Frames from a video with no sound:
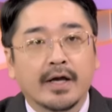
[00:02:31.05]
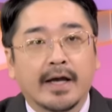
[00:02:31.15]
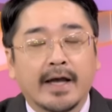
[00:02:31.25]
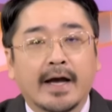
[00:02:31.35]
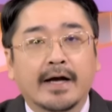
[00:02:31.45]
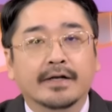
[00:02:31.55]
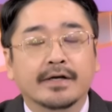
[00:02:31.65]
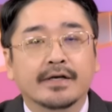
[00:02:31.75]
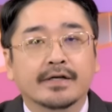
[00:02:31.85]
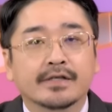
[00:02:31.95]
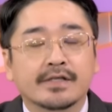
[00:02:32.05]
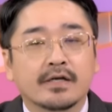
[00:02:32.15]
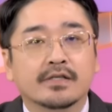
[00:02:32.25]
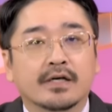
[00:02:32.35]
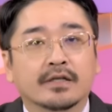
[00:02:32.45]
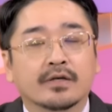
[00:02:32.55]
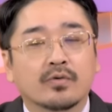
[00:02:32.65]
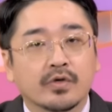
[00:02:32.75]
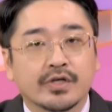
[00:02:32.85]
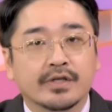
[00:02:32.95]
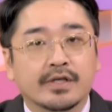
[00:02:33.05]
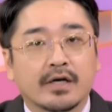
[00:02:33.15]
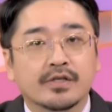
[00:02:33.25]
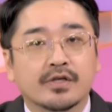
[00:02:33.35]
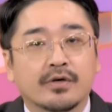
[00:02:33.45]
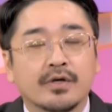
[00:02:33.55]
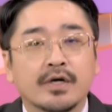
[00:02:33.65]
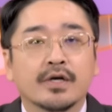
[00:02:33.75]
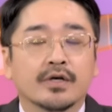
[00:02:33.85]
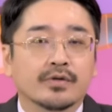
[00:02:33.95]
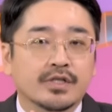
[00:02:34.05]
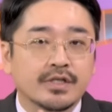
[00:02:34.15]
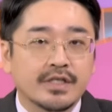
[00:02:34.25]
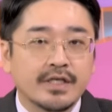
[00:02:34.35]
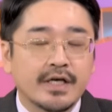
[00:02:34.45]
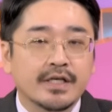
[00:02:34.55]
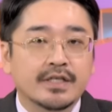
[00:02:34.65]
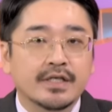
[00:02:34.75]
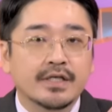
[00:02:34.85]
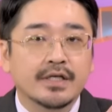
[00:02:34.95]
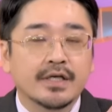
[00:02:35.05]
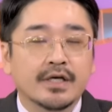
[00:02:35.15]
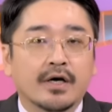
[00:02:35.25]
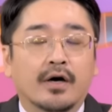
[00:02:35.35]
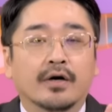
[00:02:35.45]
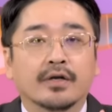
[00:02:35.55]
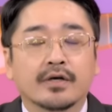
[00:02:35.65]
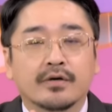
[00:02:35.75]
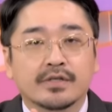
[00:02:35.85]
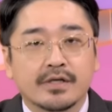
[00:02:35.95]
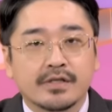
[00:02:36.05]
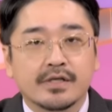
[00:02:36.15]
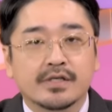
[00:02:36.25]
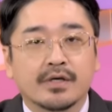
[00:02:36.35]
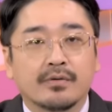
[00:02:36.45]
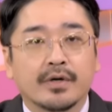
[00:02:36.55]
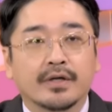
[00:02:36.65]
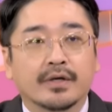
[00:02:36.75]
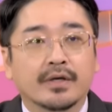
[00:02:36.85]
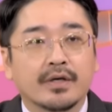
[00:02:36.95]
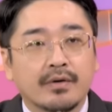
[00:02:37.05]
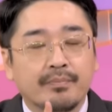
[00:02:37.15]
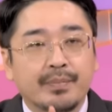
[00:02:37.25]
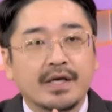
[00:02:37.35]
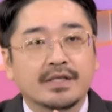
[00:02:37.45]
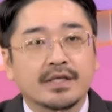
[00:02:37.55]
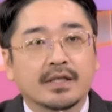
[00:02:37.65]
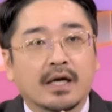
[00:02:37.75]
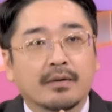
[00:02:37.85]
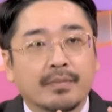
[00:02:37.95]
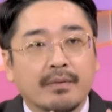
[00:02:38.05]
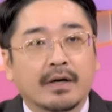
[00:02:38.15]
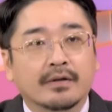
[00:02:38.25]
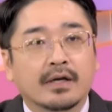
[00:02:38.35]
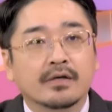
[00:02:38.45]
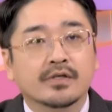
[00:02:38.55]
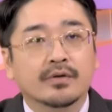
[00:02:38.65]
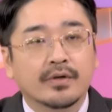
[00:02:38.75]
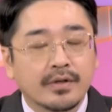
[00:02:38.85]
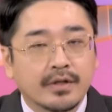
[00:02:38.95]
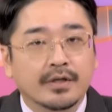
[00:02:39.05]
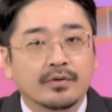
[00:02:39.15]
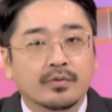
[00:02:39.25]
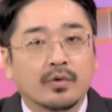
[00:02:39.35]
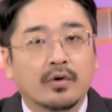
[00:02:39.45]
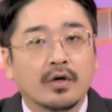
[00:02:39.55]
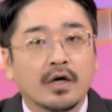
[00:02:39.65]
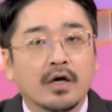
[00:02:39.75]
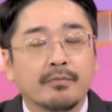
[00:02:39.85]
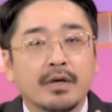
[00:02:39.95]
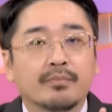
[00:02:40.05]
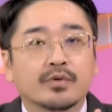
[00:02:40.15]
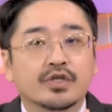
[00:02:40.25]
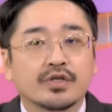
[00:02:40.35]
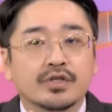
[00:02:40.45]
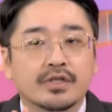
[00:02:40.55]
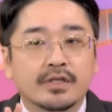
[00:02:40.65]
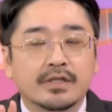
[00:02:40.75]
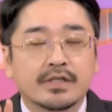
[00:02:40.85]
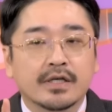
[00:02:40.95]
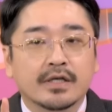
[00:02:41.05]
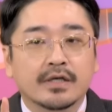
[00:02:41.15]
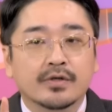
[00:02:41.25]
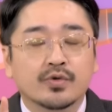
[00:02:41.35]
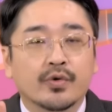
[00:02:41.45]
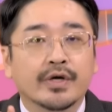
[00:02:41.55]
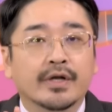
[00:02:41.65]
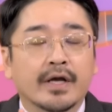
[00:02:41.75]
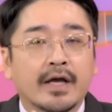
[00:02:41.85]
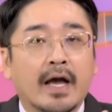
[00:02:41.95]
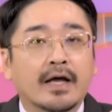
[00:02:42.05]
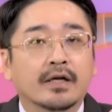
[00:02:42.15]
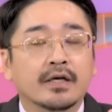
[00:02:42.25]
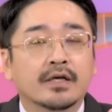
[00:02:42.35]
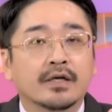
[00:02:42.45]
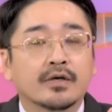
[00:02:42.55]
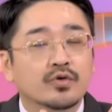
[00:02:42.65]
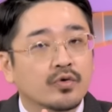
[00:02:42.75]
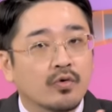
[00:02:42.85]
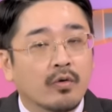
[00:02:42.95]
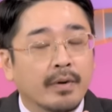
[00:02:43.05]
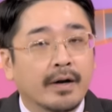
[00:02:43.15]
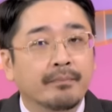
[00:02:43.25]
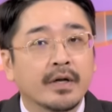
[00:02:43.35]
AI 的一个上涨的过程当中有实际业绩？哦，能够真正受惠的，因为毕竟它的背板当中有很多，并不是这个所谓的 AI 的一个合作伙伴。